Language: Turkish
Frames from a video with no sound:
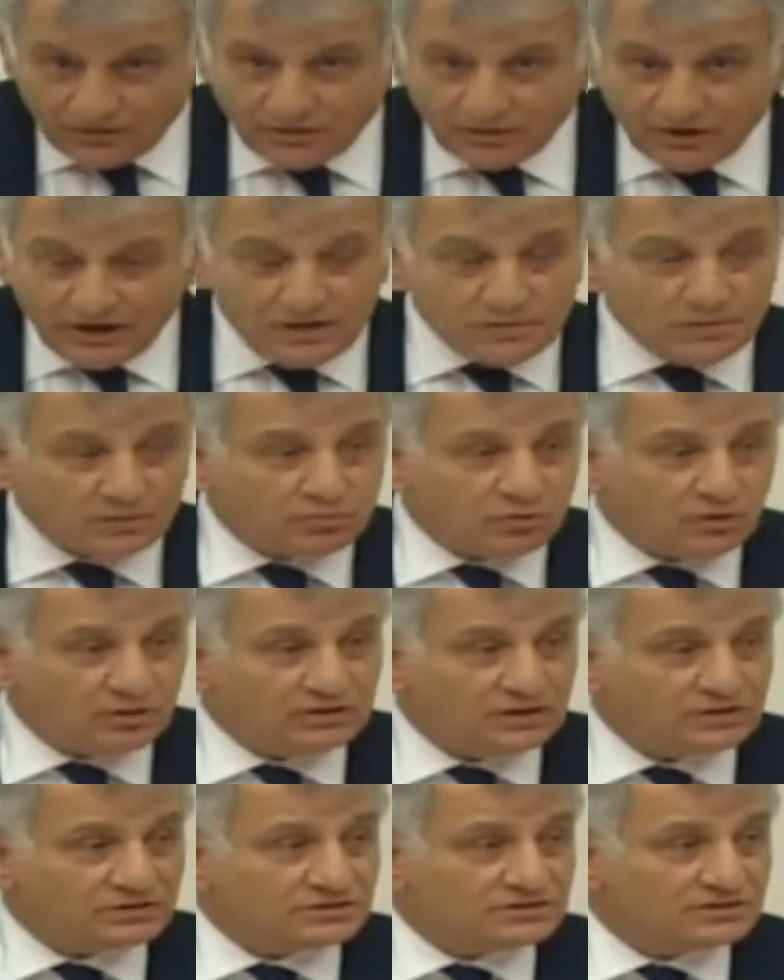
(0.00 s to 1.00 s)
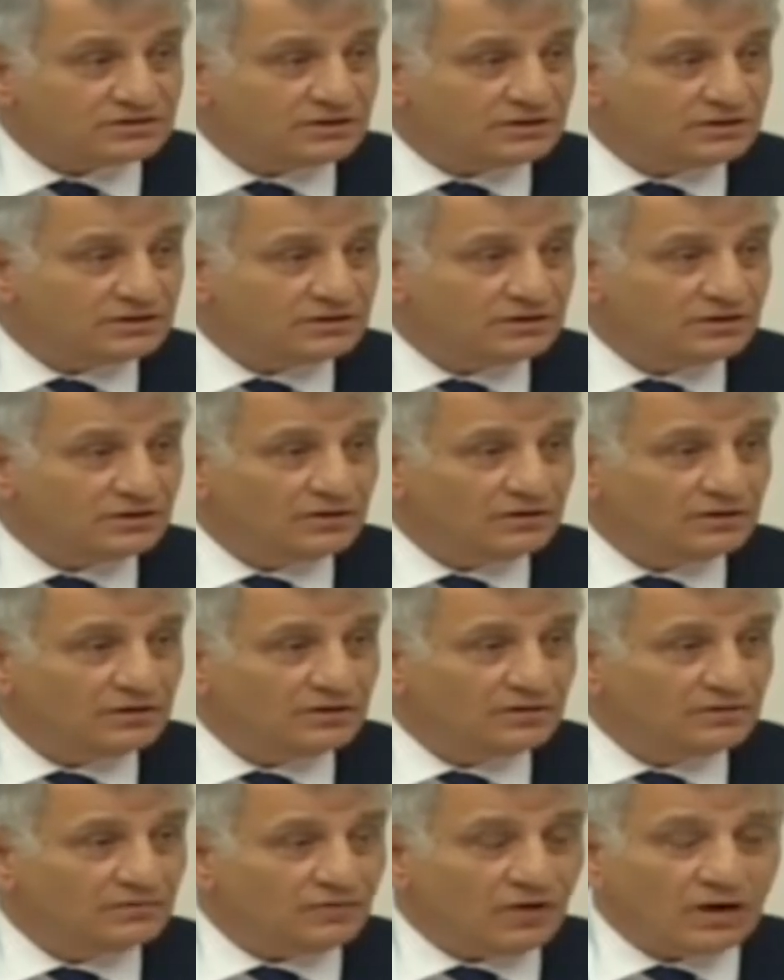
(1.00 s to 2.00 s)
Ne demek bu Allah size?
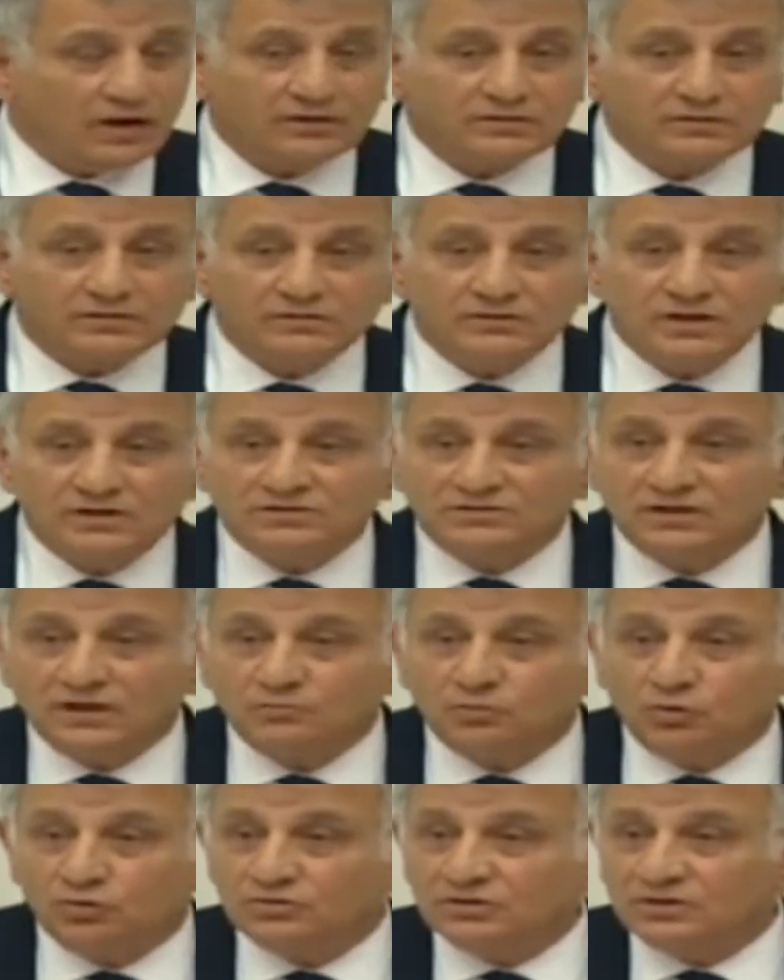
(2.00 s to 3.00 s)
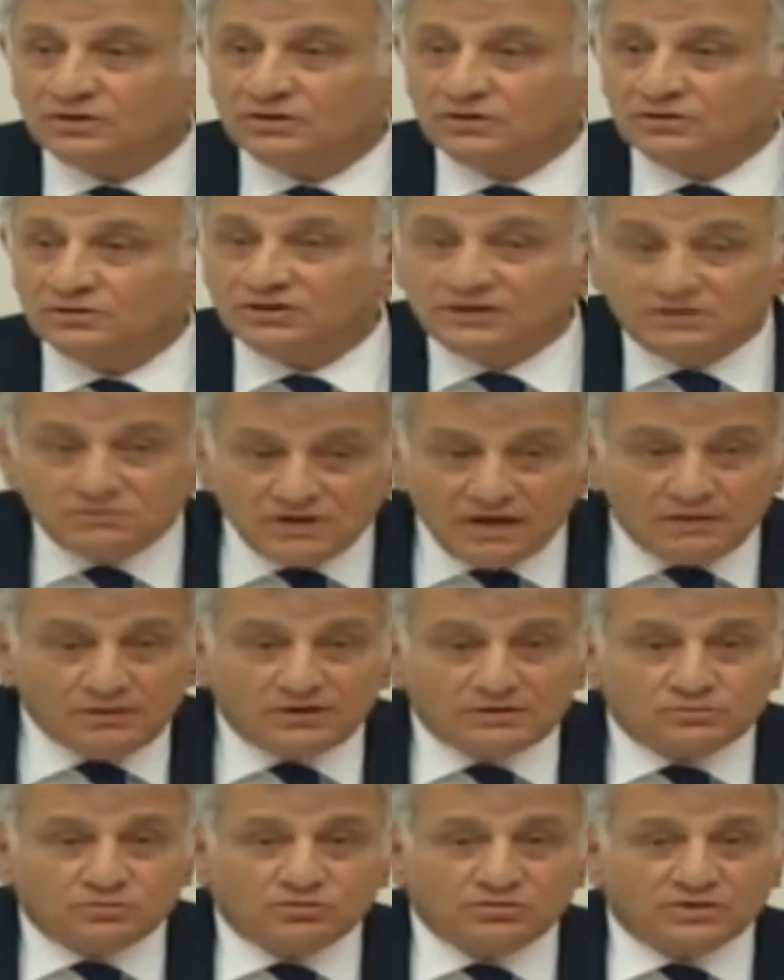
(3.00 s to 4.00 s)
Farklı destek politikaları. Kim
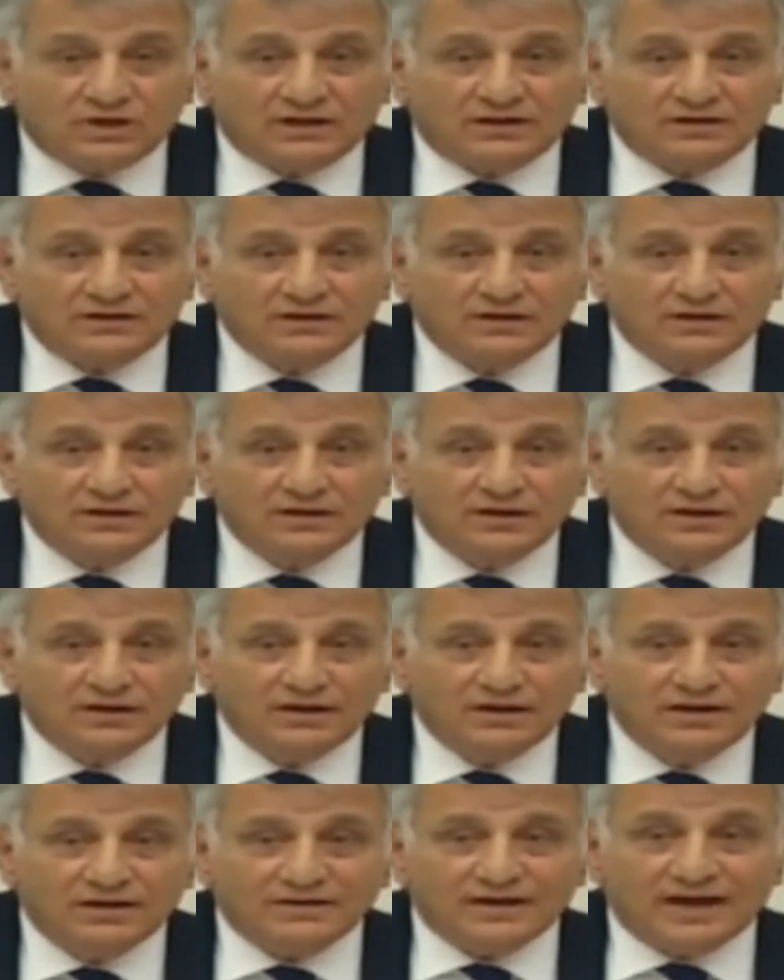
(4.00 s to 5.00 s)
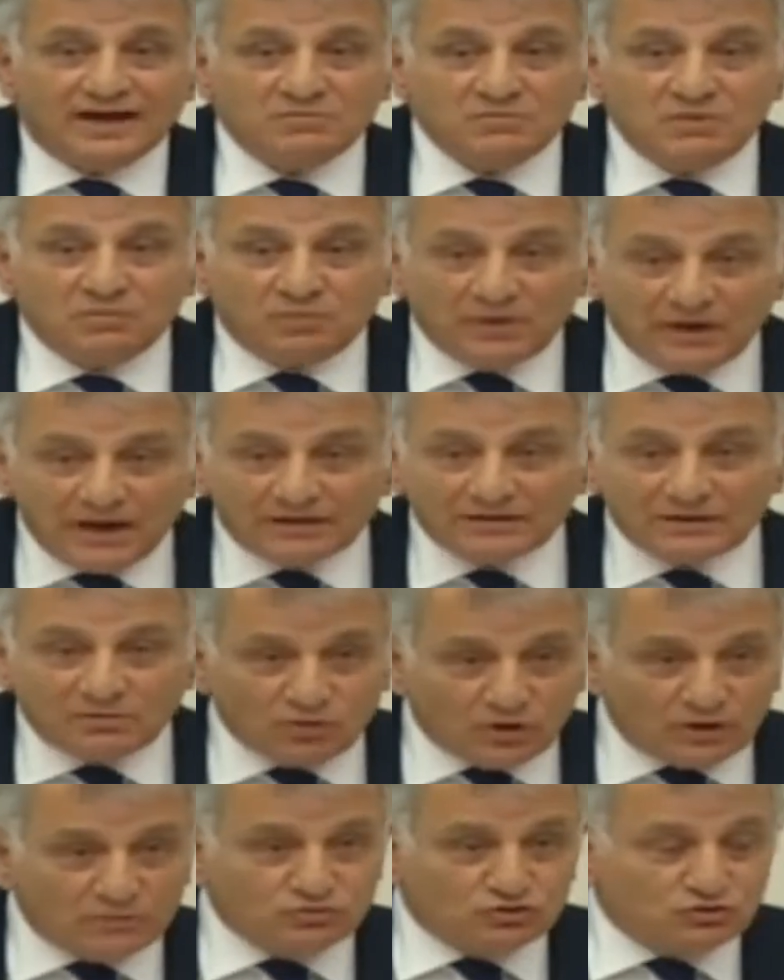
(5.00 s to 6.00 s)
nedir bunlar? Yani bir planda
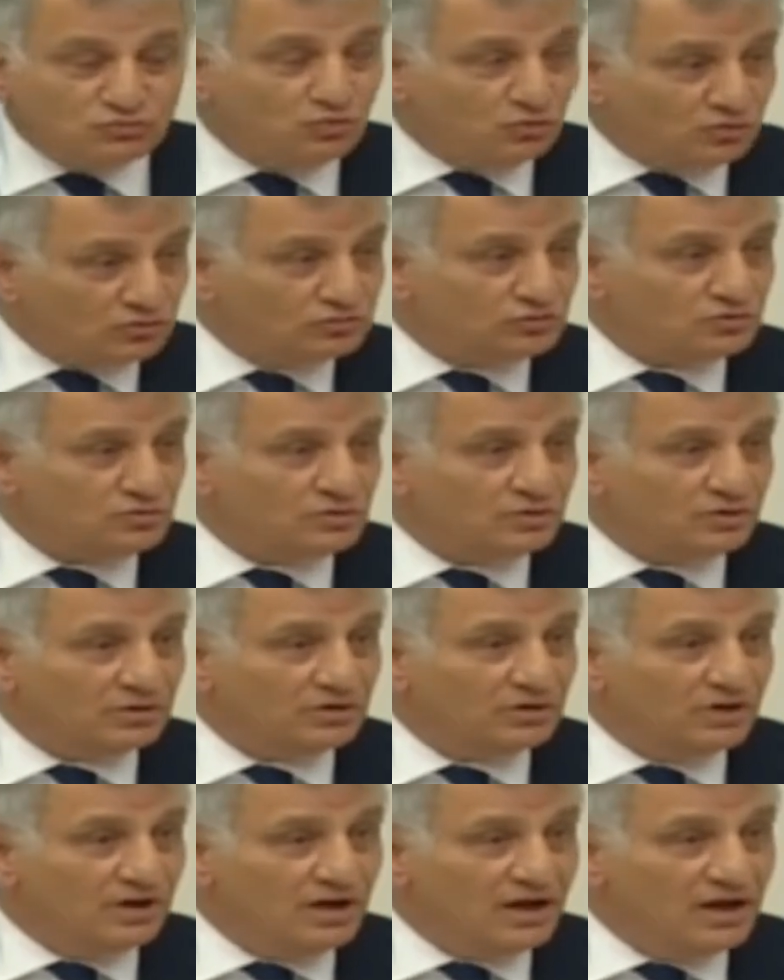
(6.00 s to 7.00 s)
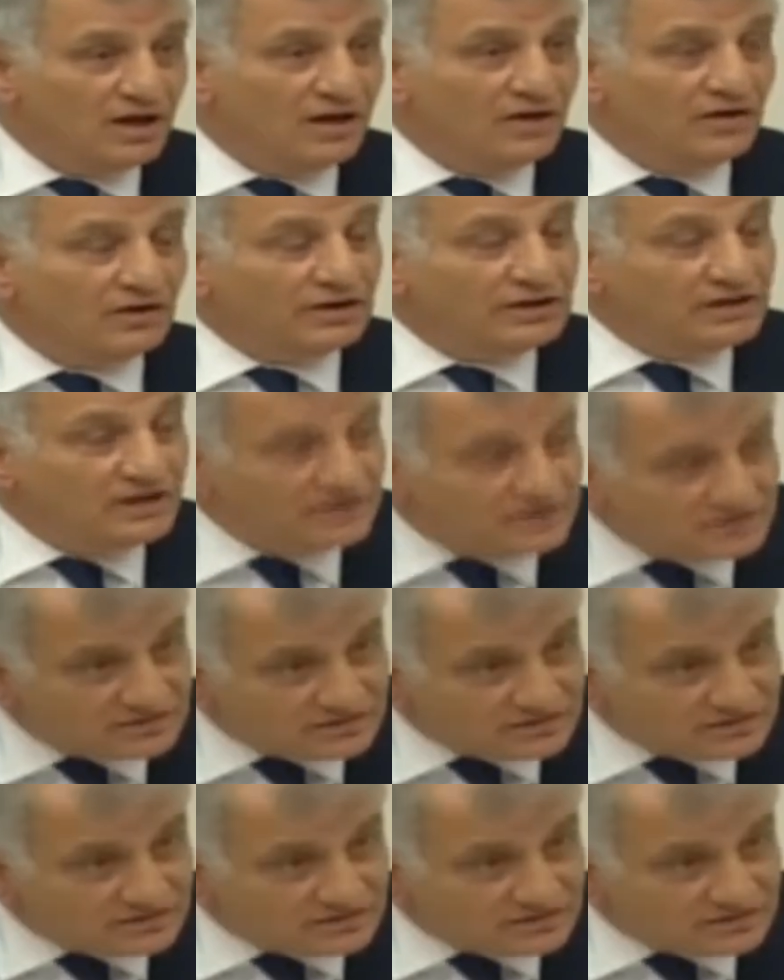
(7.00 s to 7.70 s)
böyle bir cümle olur mu? İnanın